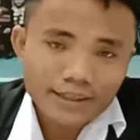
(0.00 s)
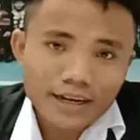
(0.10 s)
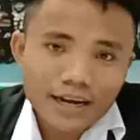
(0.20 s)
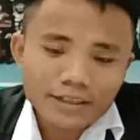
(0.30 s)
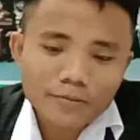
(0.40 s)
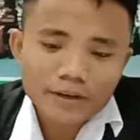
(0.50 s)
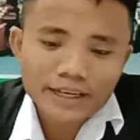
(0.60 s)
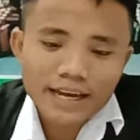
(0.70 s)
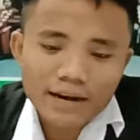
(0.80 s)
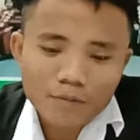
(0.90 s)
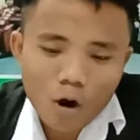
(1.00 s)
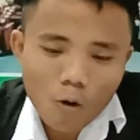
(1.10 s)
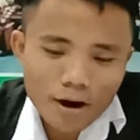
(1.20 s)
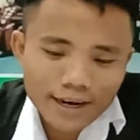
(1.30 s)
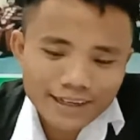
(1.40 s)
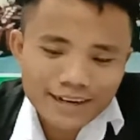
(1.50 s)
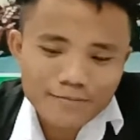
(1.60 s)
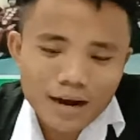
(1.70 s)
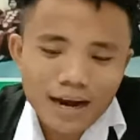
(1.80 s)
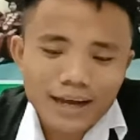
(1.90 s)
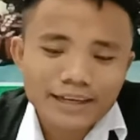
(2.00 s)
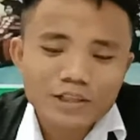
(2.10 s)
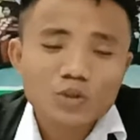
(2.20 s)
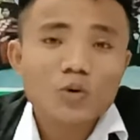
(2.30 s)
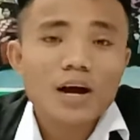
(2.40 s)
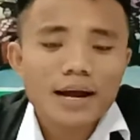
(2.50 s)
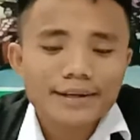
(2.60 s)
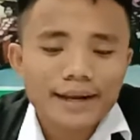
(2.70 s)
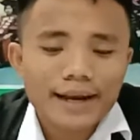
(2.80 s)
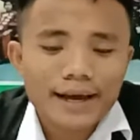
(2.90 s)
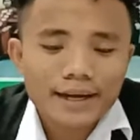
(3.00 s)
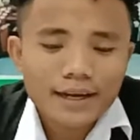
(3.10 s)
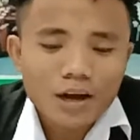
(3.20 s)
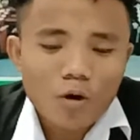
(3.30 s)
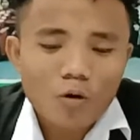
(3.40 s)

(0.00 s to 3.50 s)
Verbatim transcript: Dengan demikian bahwa wakil gembala ini juga adalah